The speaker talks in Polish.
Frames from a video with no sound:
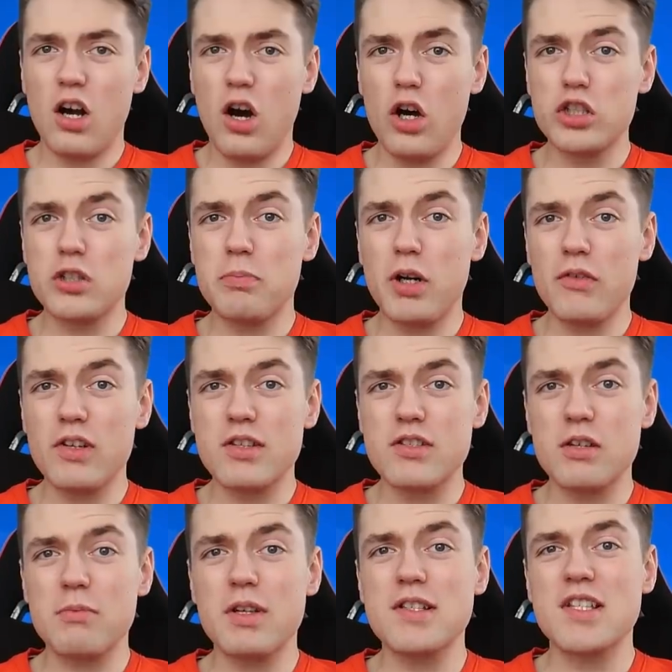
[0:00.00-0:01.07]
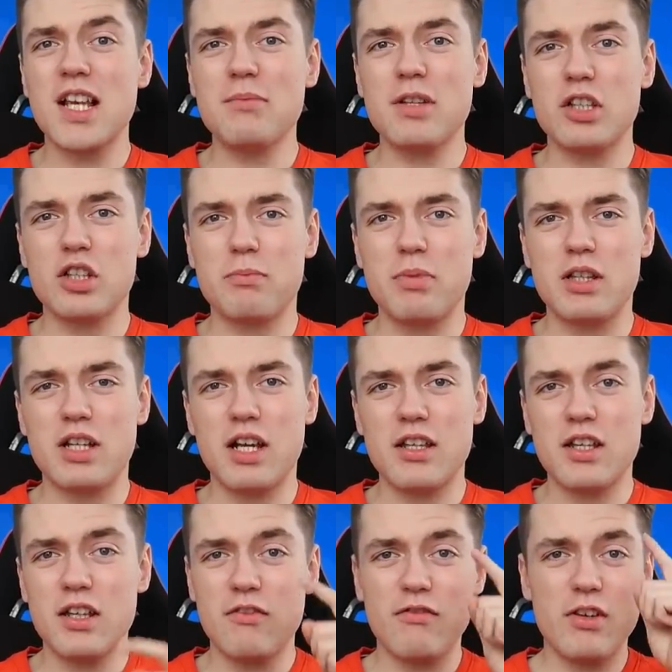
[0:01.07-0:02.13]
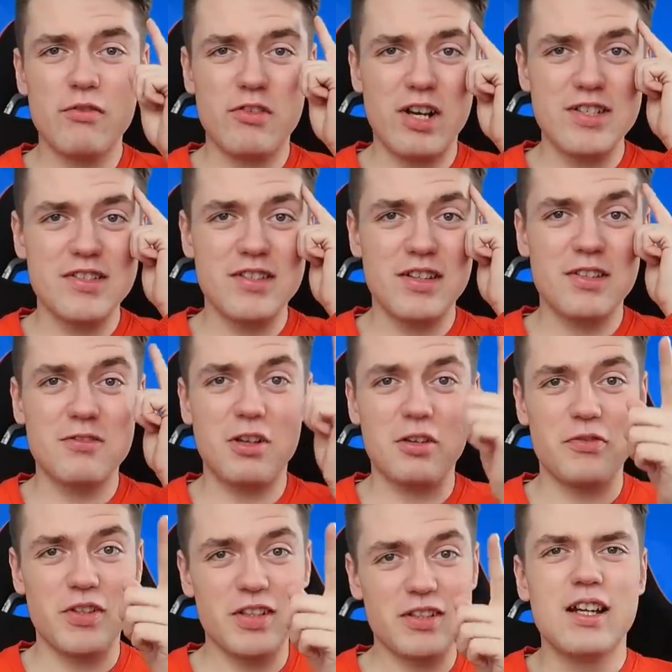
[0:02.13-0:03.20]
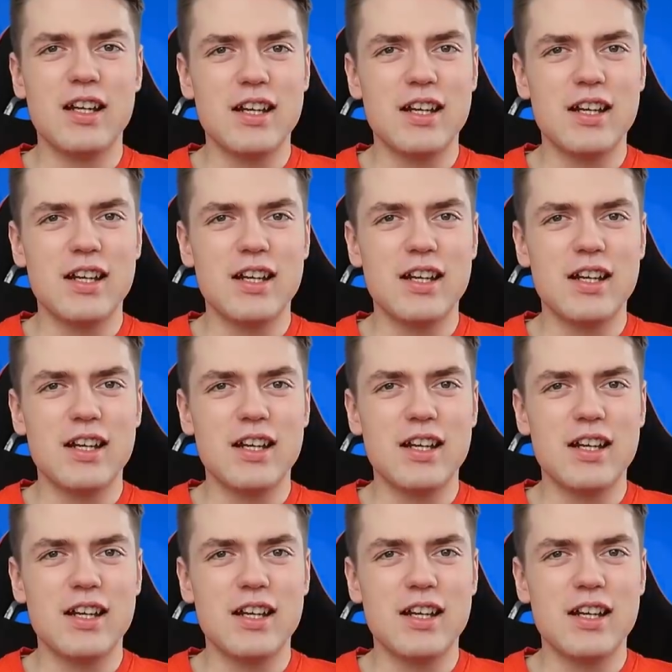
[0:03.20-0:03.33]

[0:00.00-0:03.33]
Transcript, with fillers: Odpowiedz sobie sam na to pytanie we własnej głowie.